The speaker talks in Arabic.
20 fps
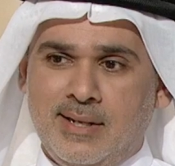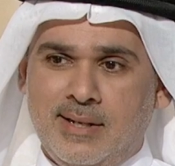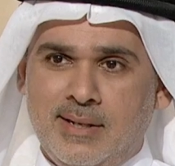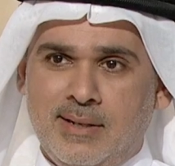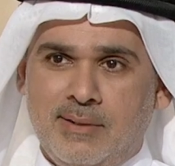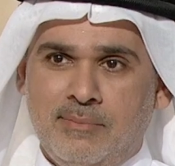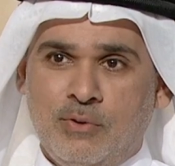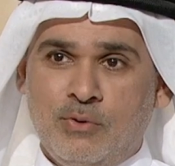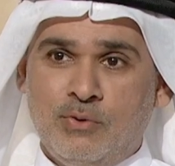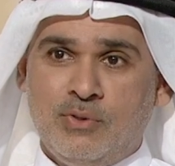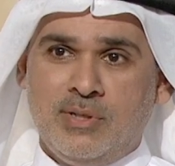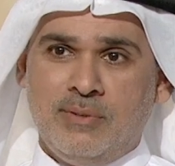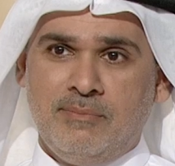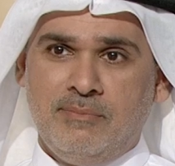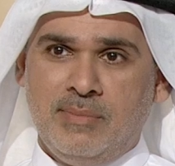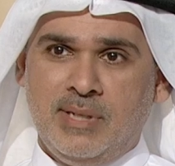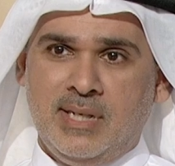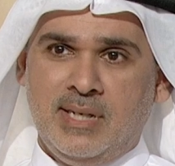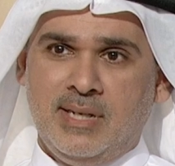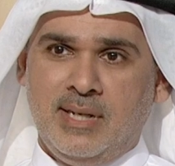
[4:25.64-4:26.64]
موسم
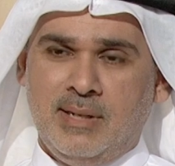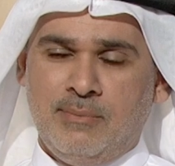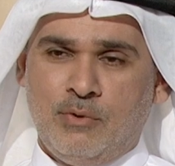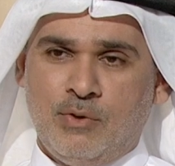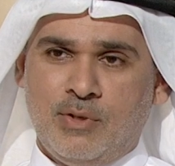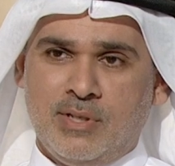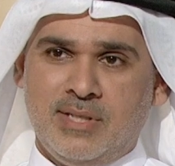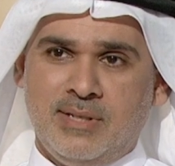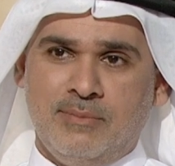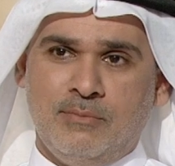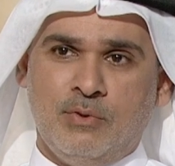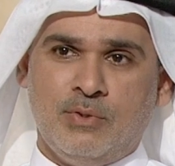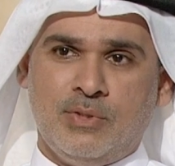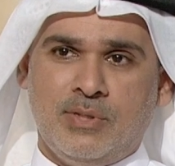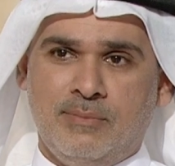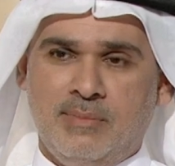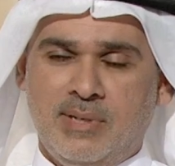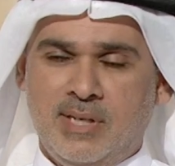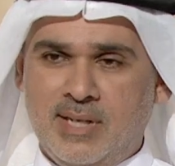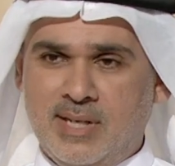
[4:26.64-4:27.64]
من المواسم
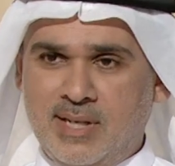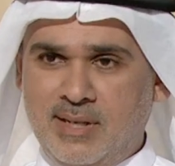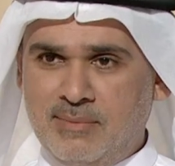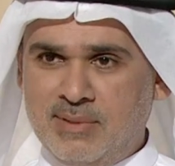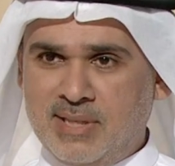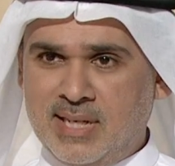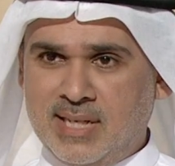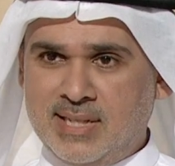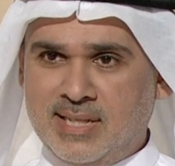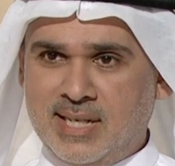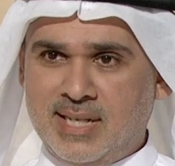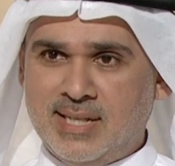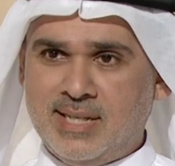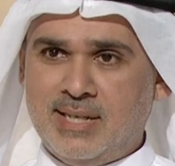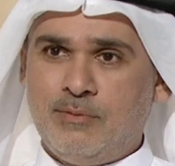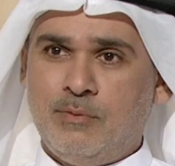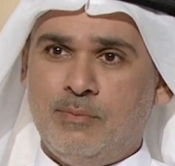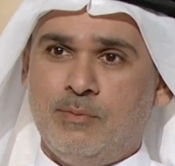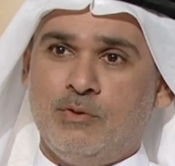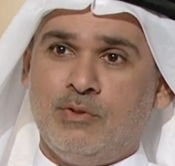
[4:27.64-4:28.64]
موسم بدايه الرطب
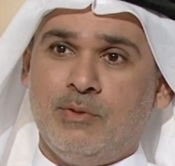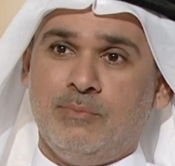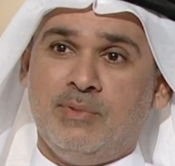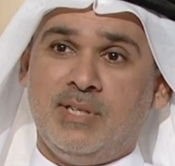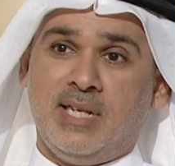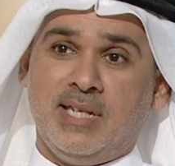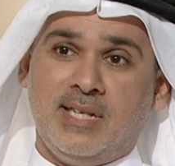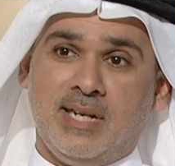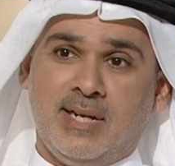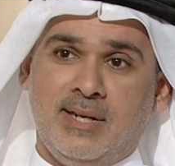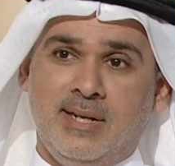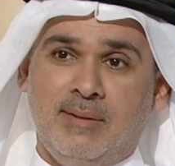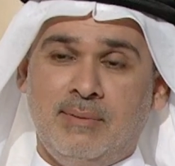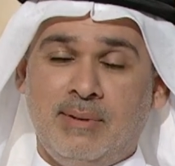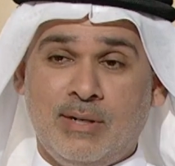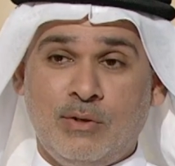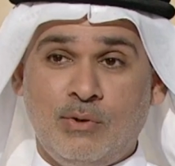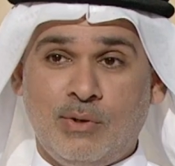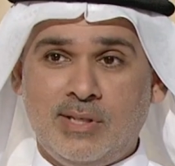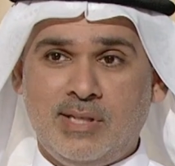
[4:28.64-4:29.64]
وموسم بدايه
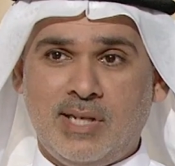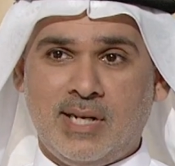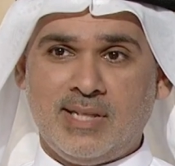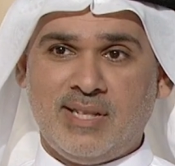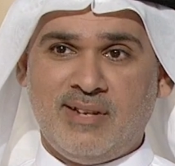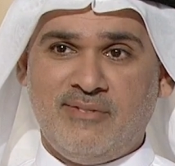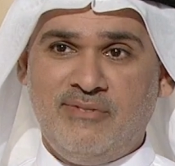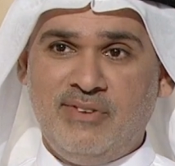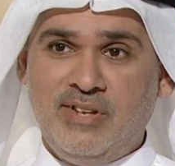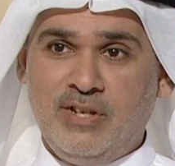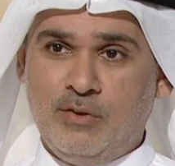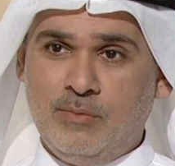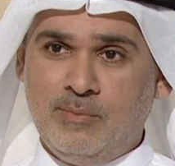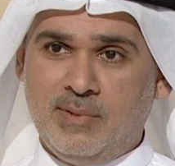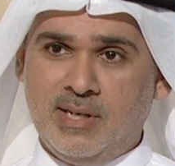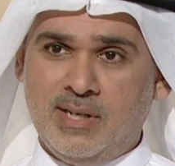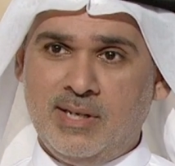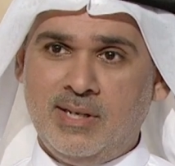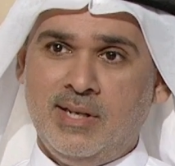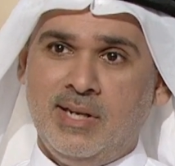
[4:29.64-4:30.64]
باكوره الرطب في
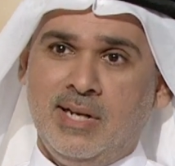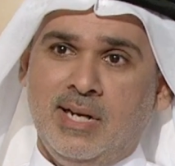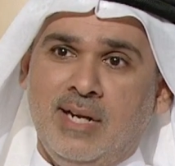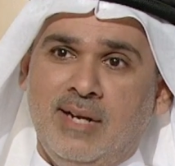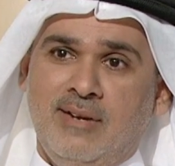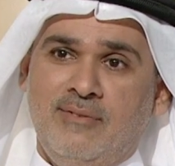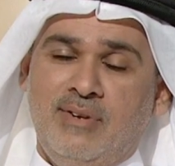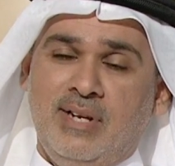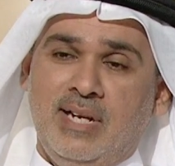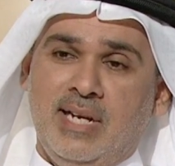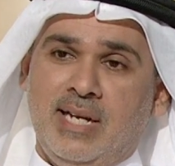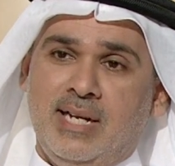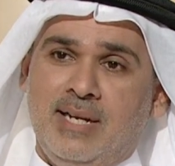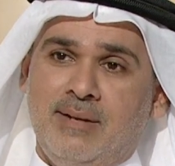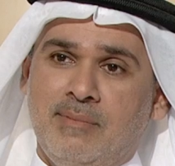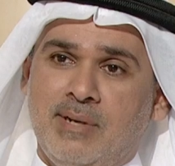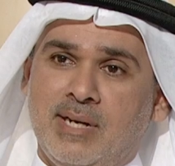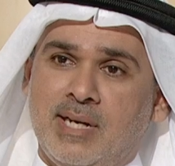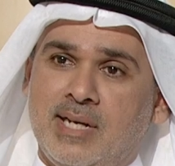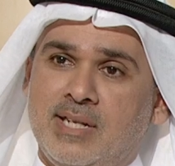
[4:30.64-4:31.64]
عمان صحيح. في
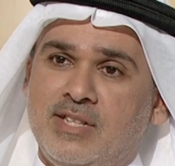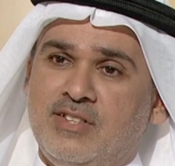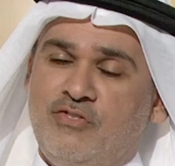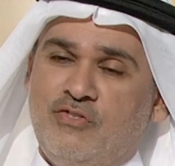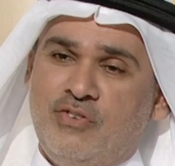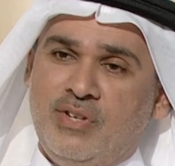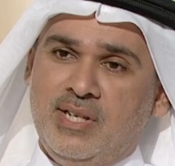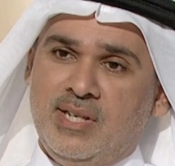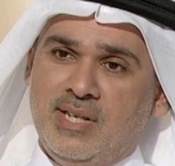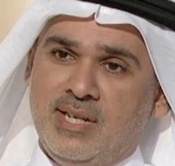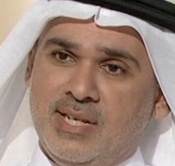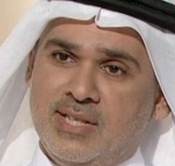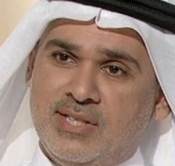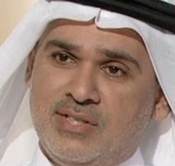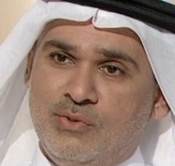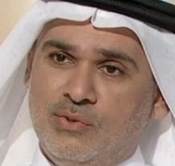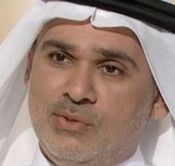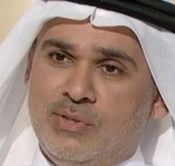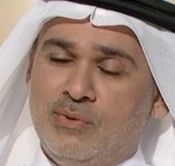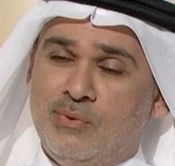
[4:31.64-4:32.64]
الامارات في
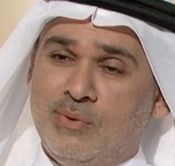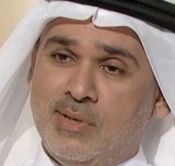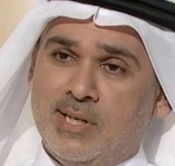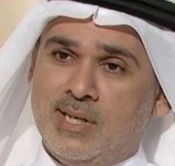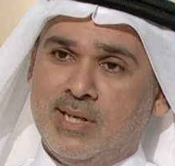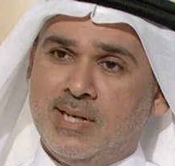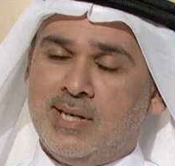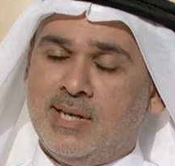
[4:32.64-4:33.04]
السعوديه وغيرها